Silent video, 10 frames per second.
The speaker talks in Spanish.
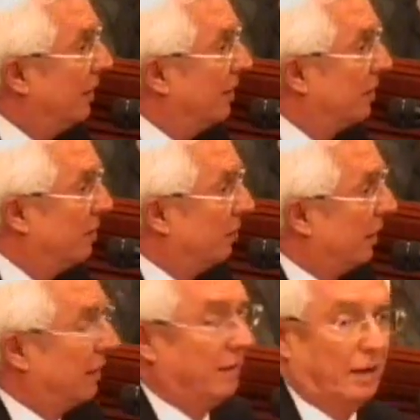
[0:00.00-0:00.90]
en este
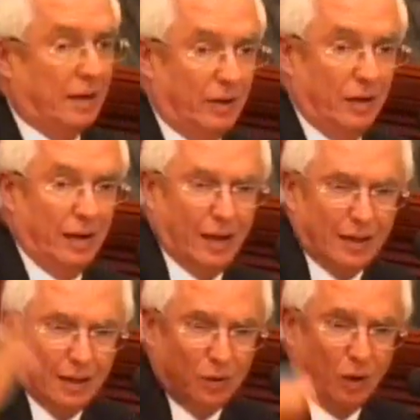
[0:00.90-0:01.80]
manual que les acabo de leer
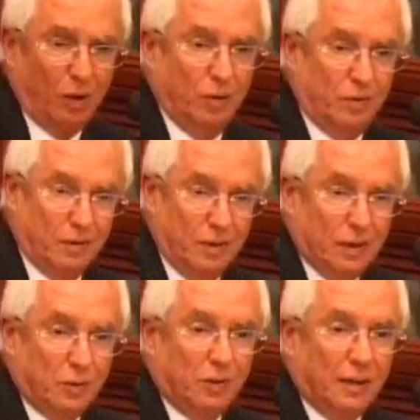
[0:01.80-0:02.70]
y en todos.
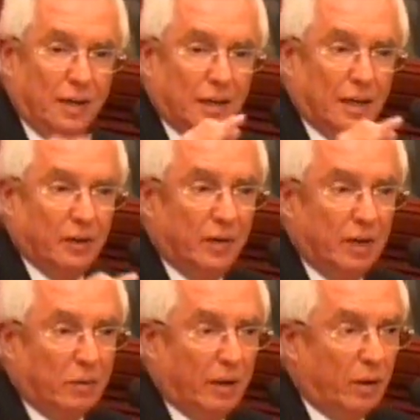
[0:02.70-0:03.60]
Usted tiene que
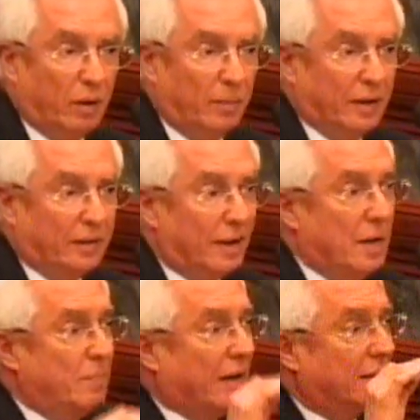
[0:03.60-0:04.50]
definir cuándo va a perder
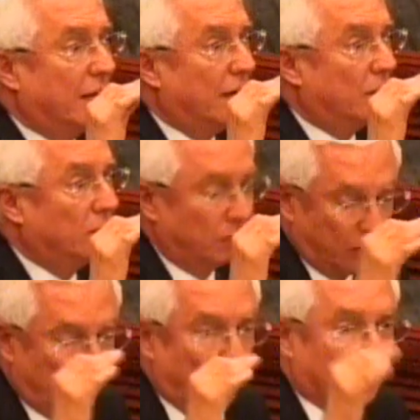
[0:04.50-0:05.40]
y perdieron
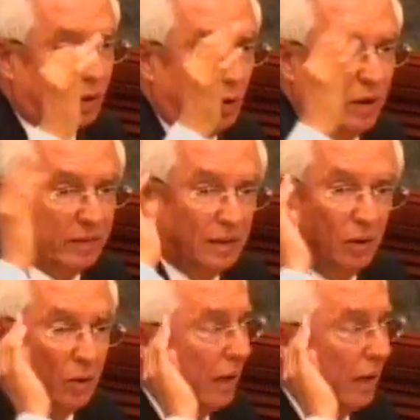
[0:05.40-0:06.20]
cuatro veces lo que